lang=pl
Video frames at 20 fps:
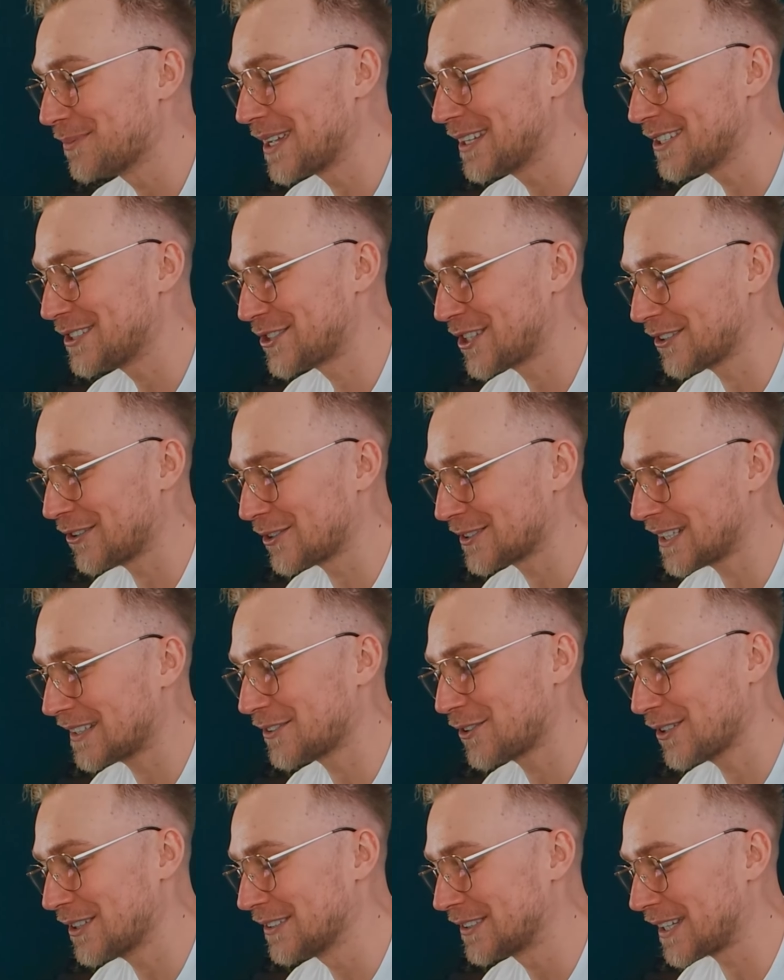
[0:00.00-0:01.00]
Mieliście nosa
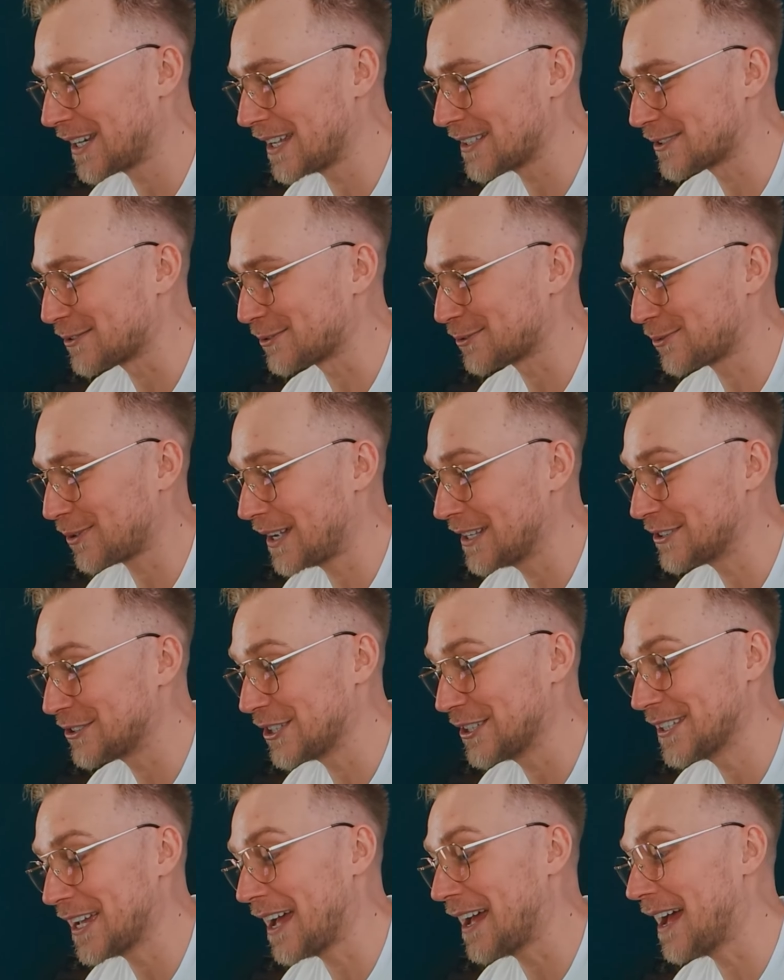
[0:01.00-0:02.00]
do interesu,
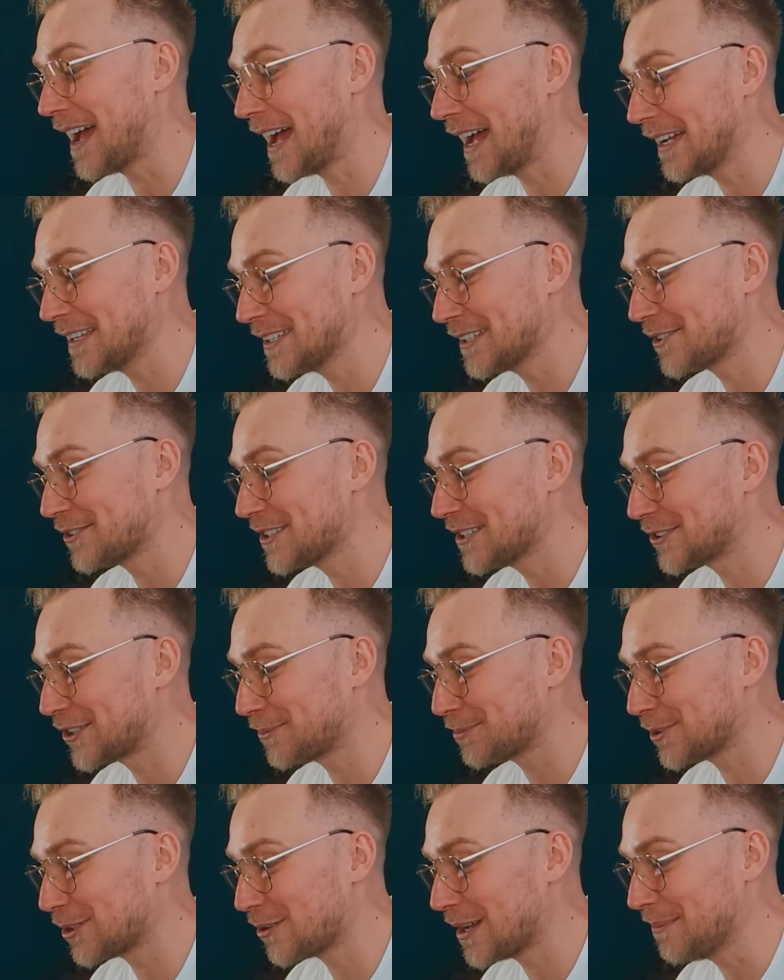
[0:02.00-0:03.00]
słuchajcie. Ja ani go nie
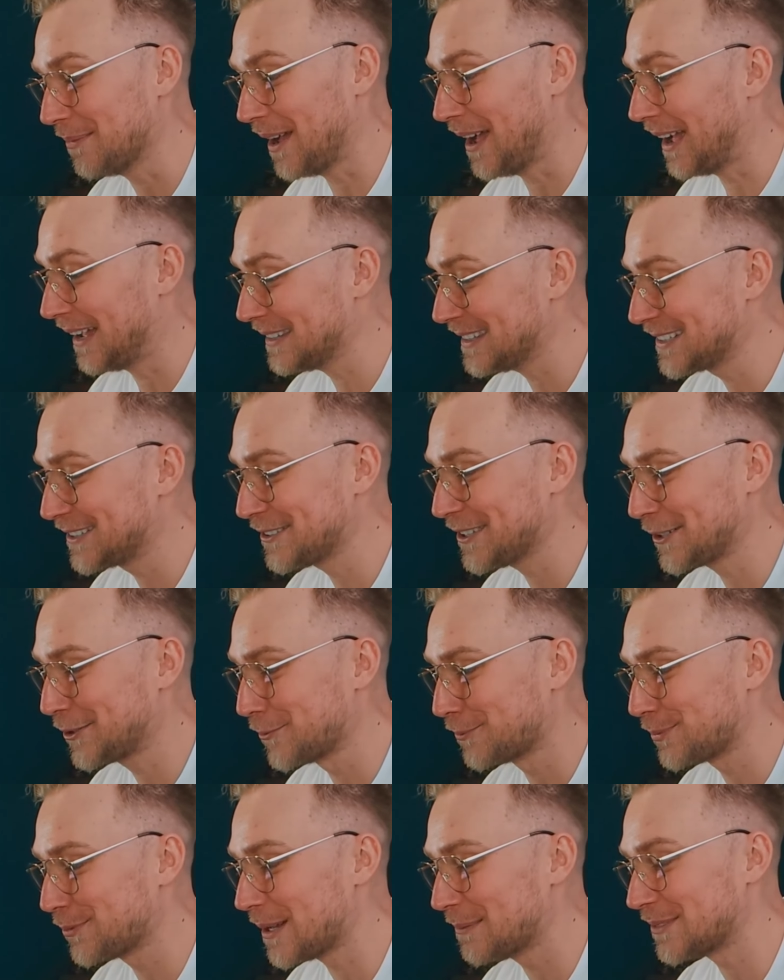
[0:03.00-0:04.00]
dropnąłem, ani go nie
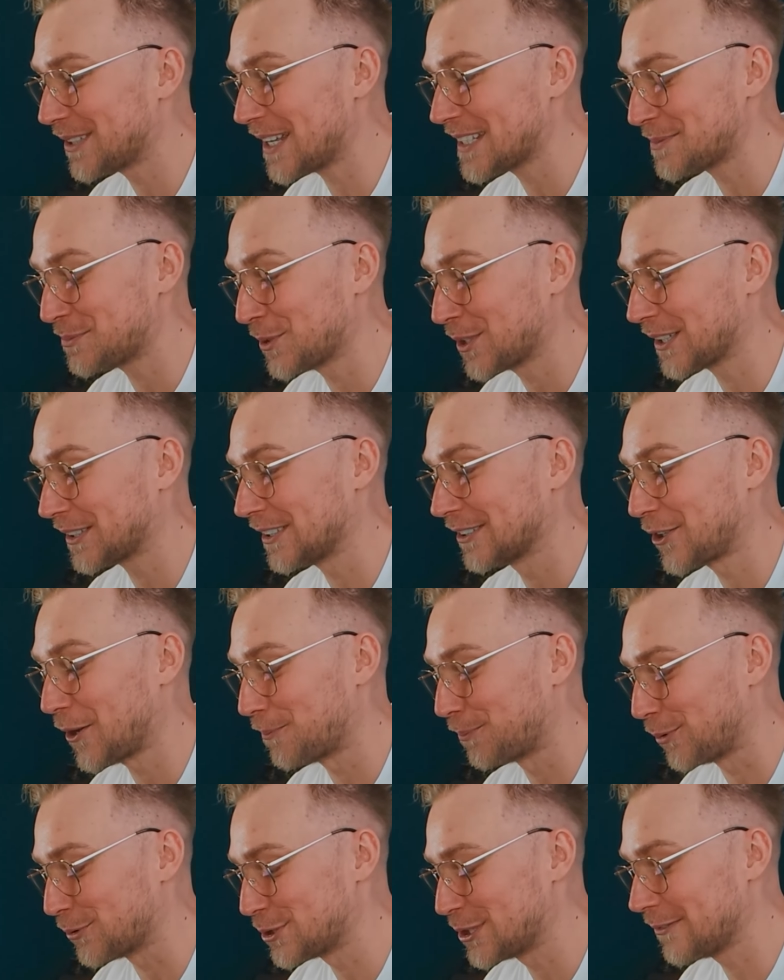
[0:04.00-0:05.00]
kupiłem. Teraz mogę tylko
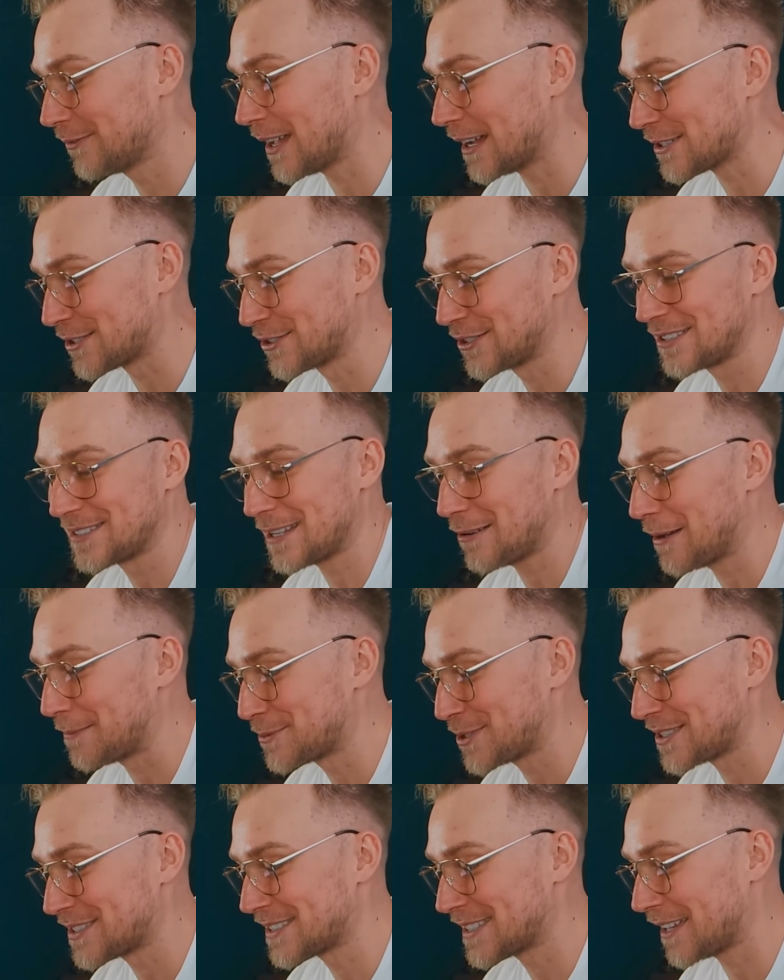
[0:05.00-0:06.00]
podziwiać te całe
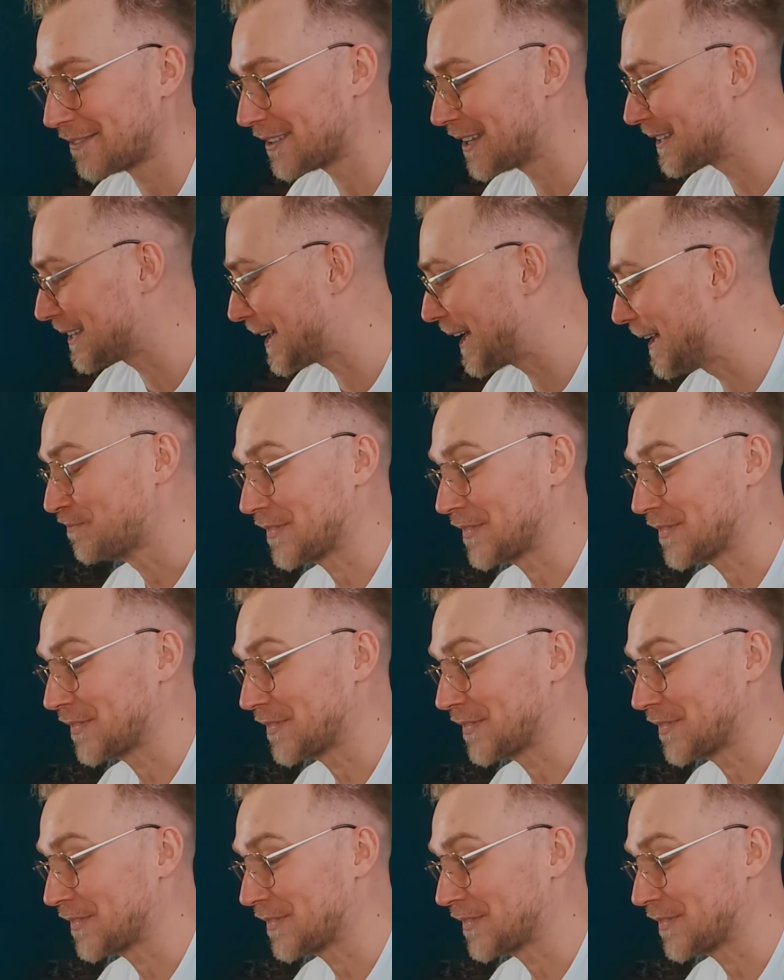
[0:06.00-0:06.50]
przedstawienie